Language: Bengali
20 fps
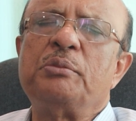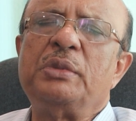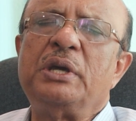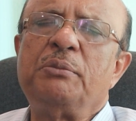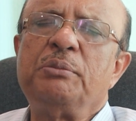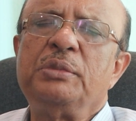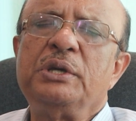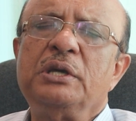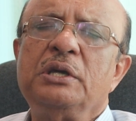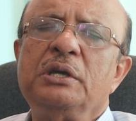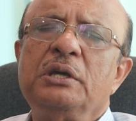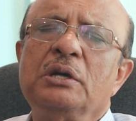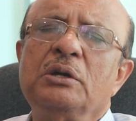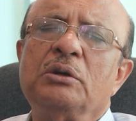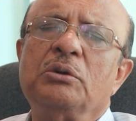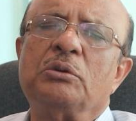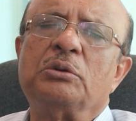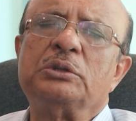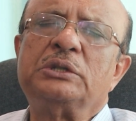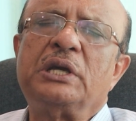মেবি
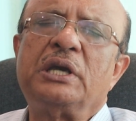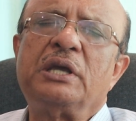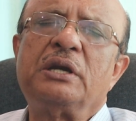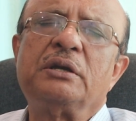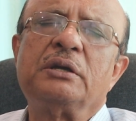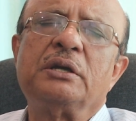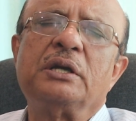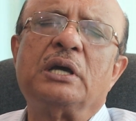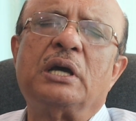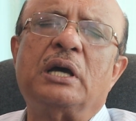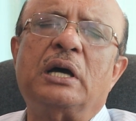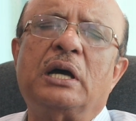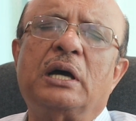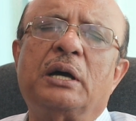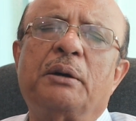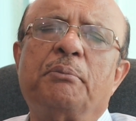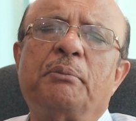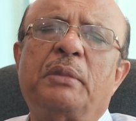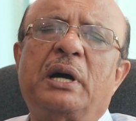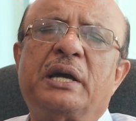ওদের
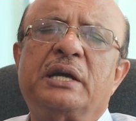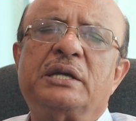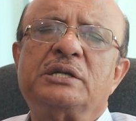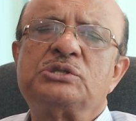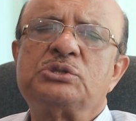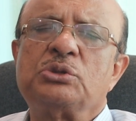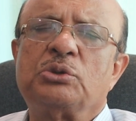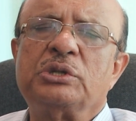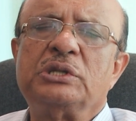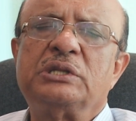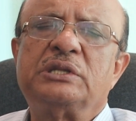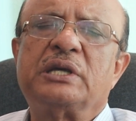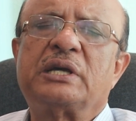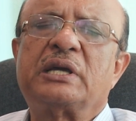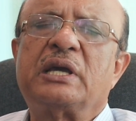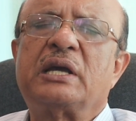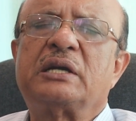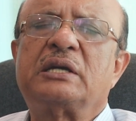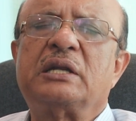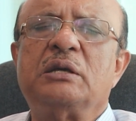মায়ের শরীর
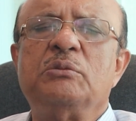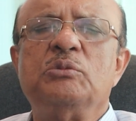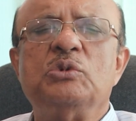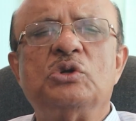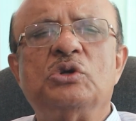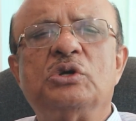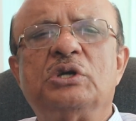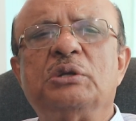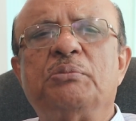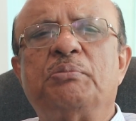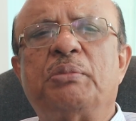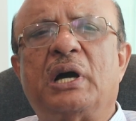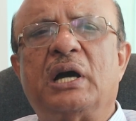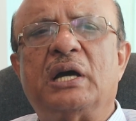থেকে একটা ইমিউনিটি